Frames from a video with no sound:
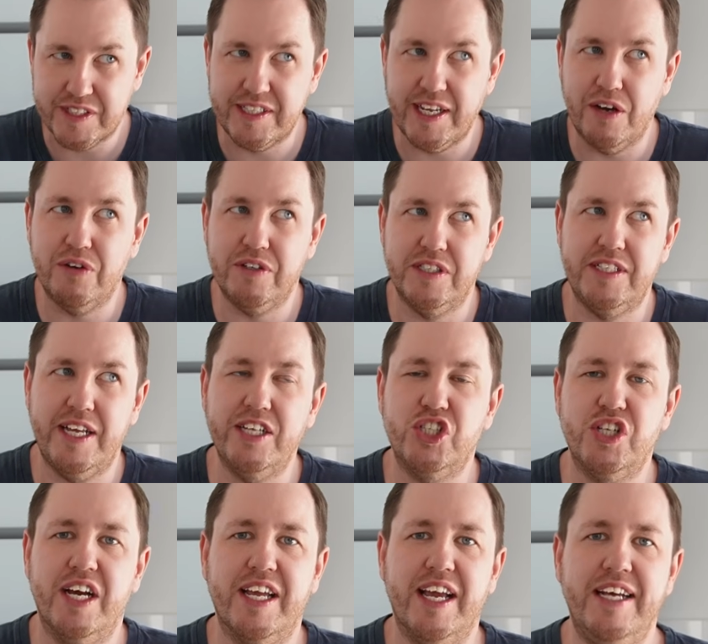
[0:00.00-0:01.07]
sehr, sehr
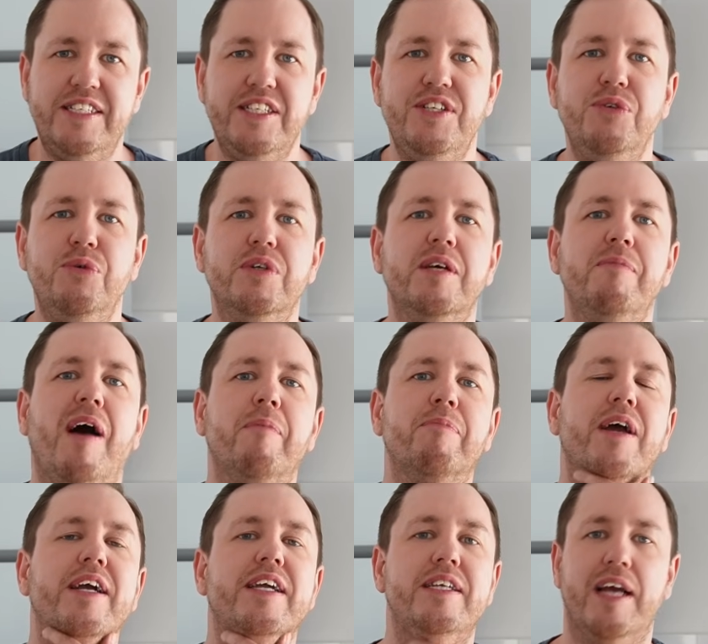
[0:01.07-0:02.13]
starke Essignote im
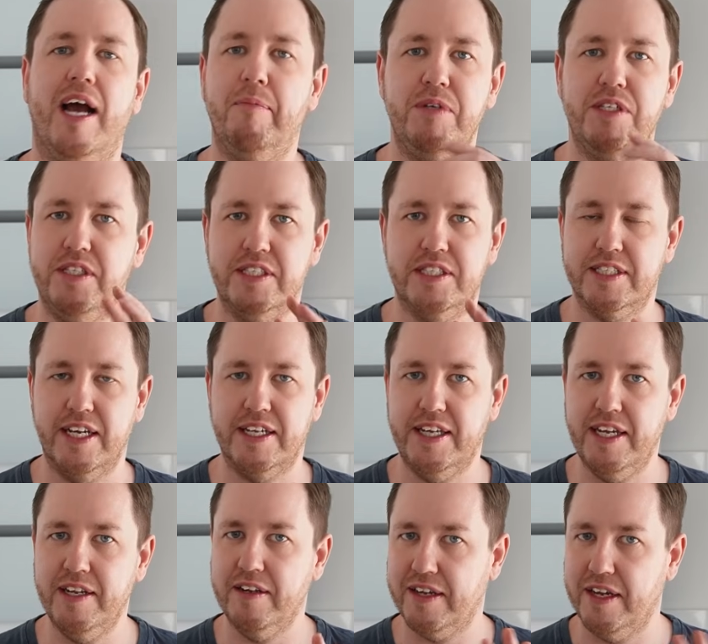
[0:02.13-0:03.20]
Abgang. Habe ich nichts
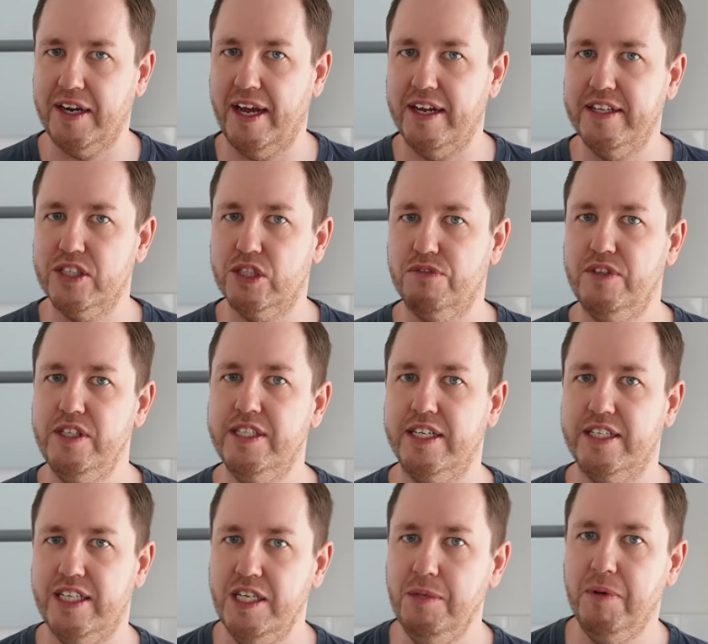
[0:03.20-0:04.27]
dagegen, kann einigen zu viel sein.
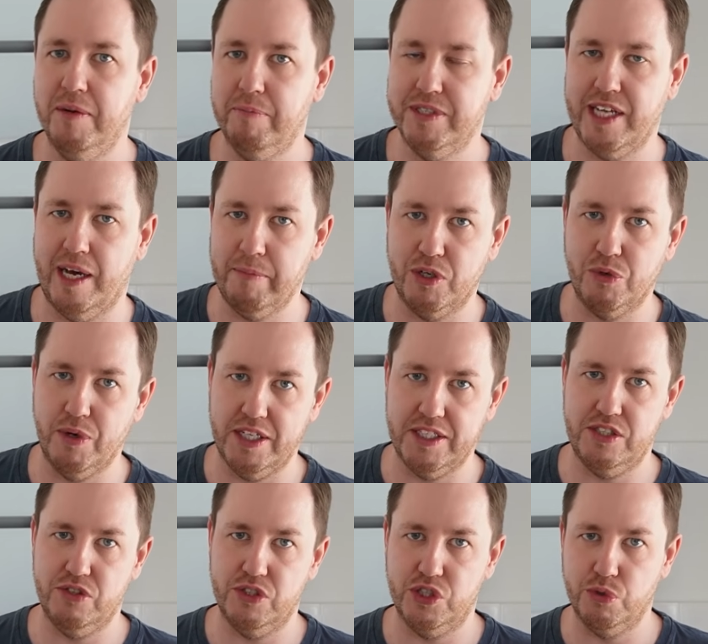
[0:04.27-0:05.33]
Ich liebe ja
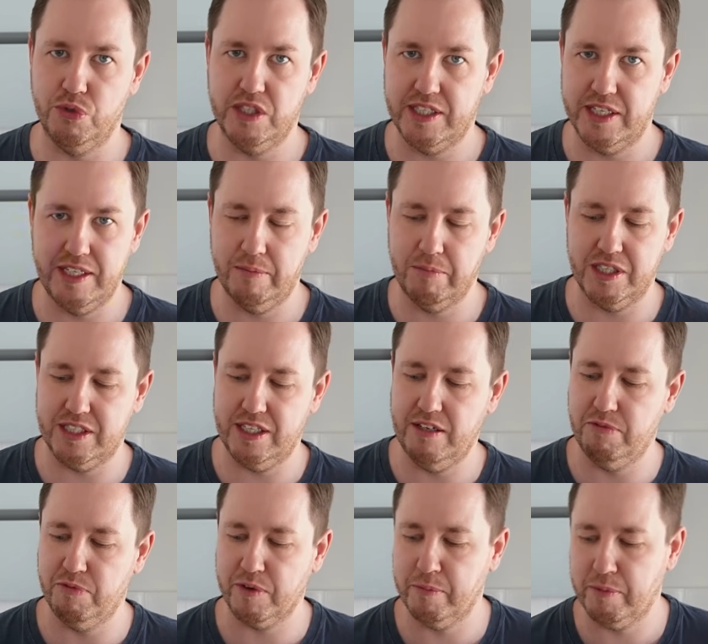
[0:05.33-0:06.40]
Balsamico-Essig und so. Ich nehme das eh
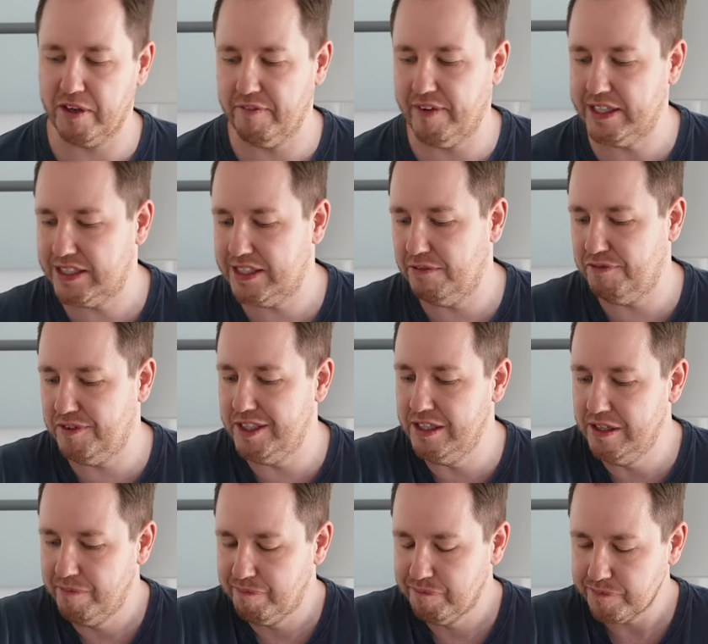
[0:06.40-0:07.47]
privat sehr viel.